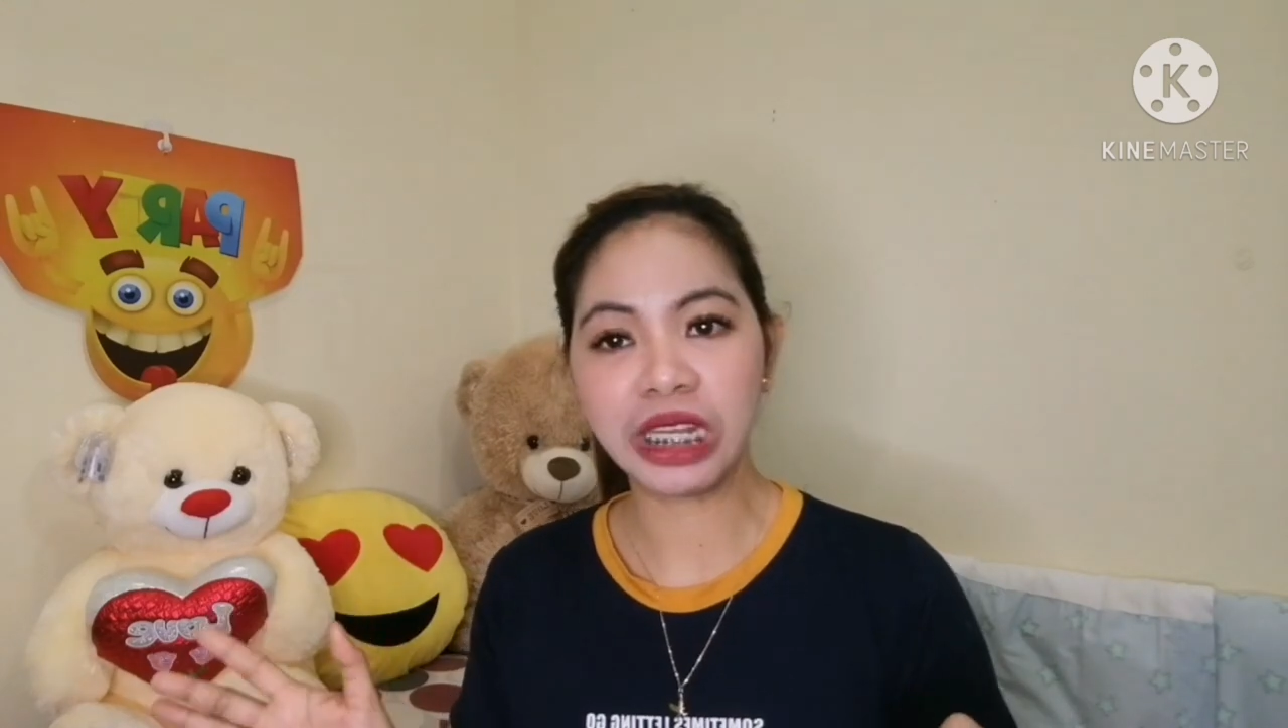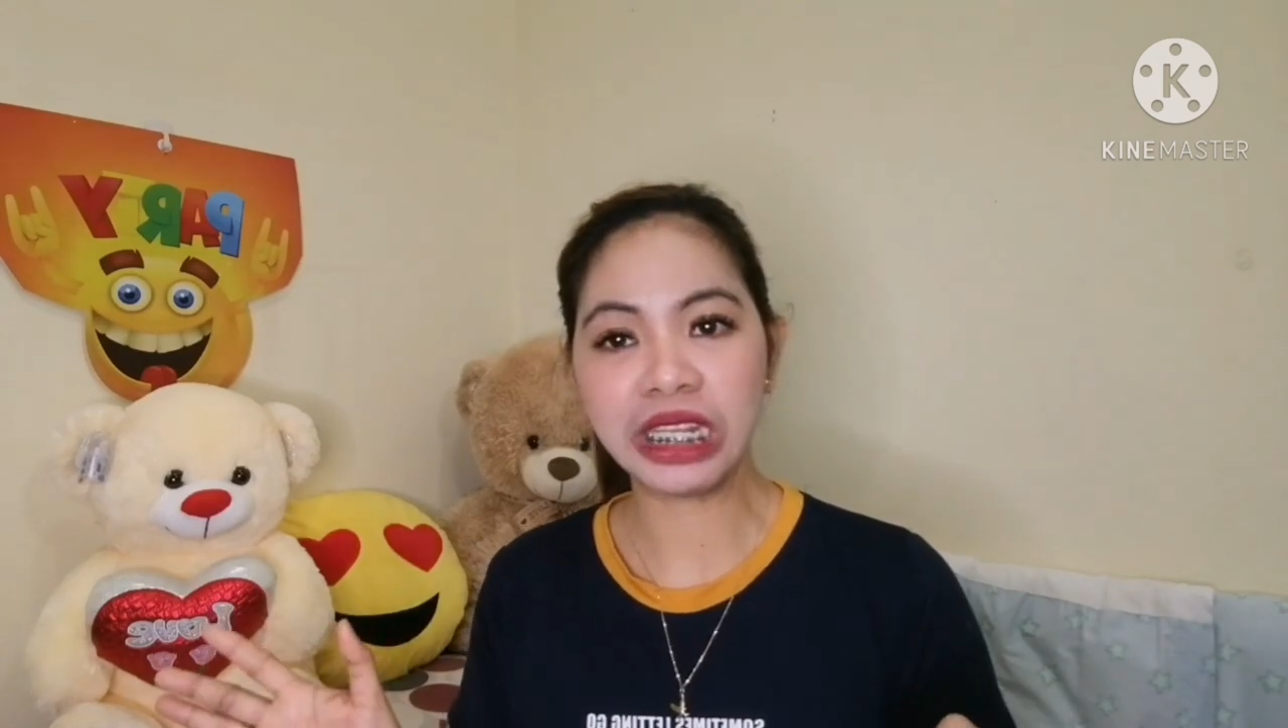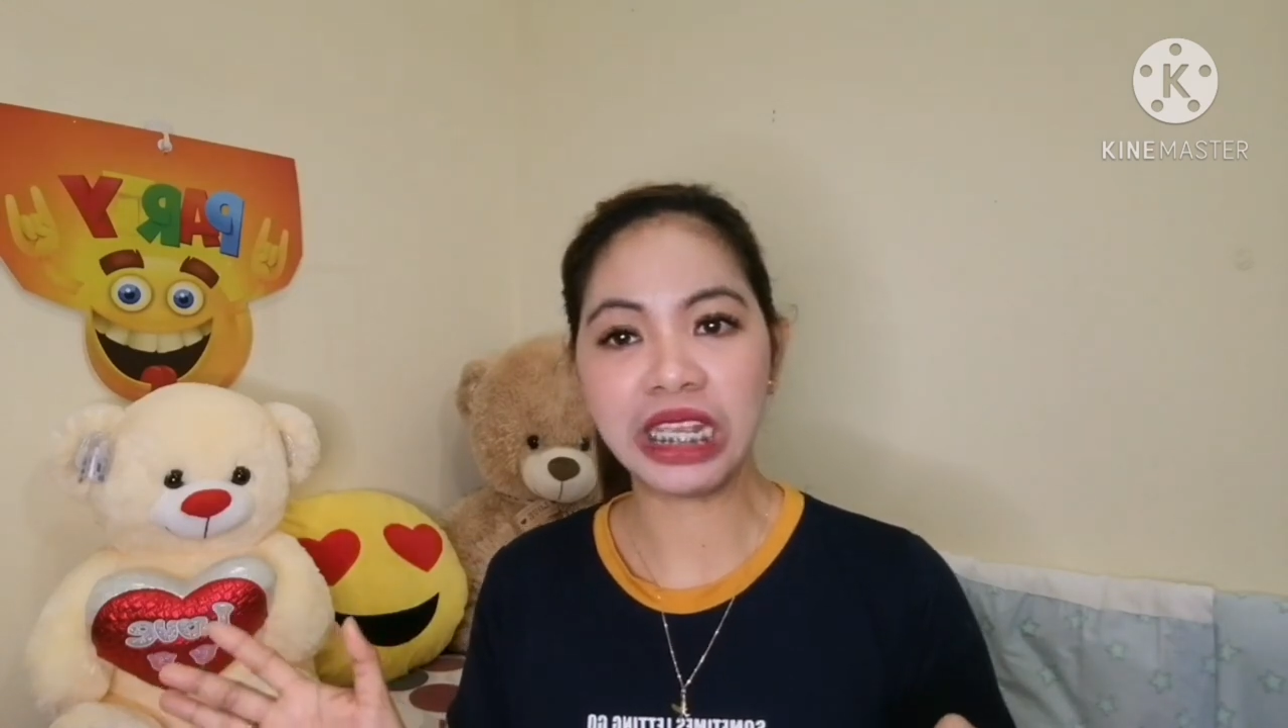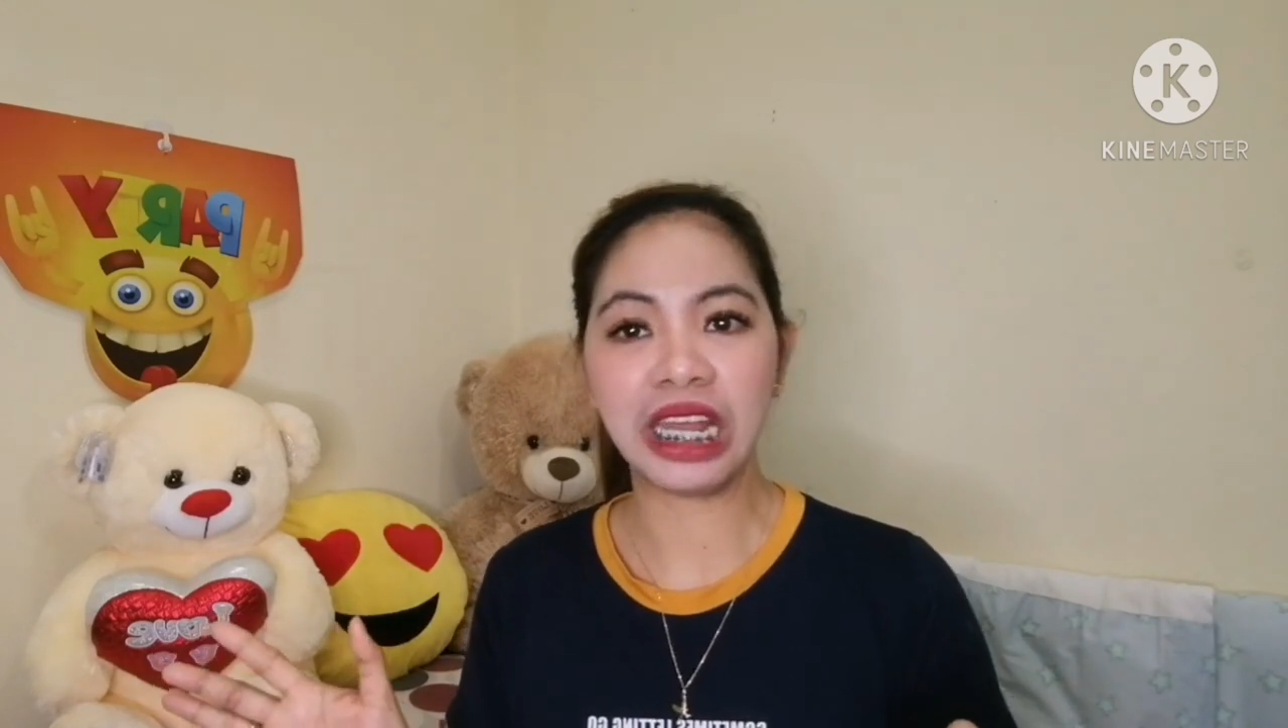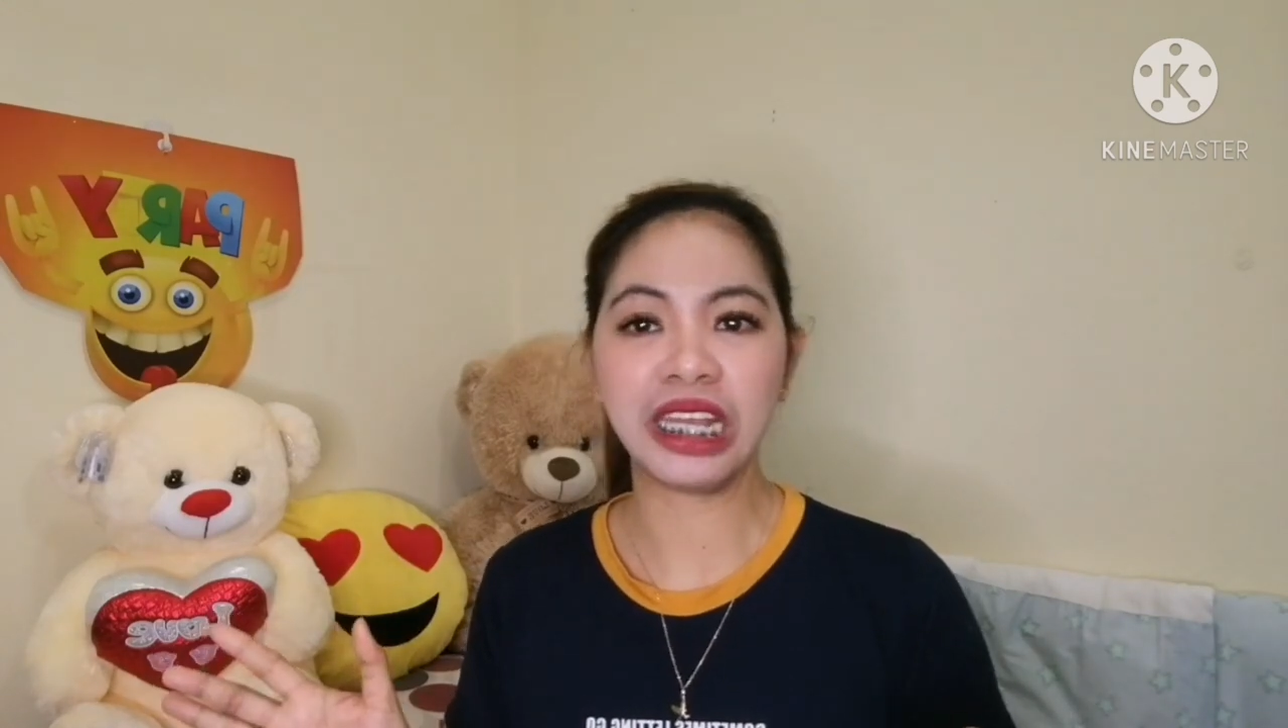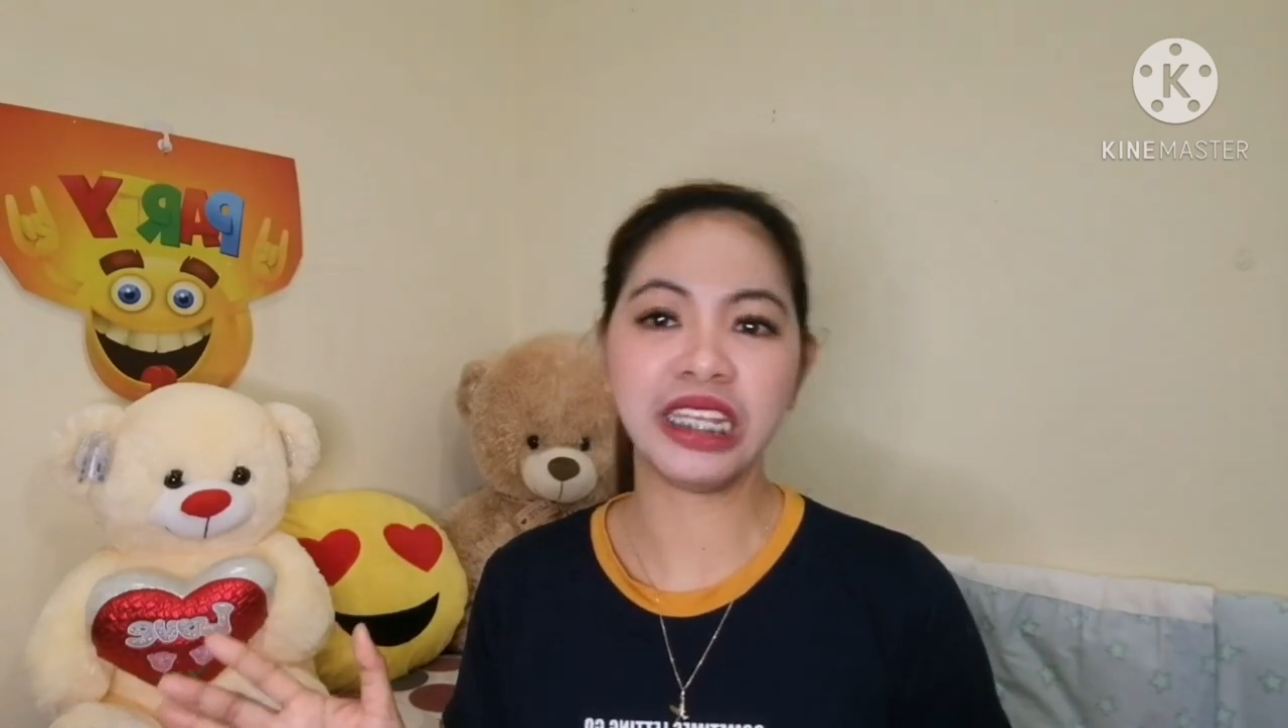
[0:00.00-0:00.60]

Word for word: ka nila,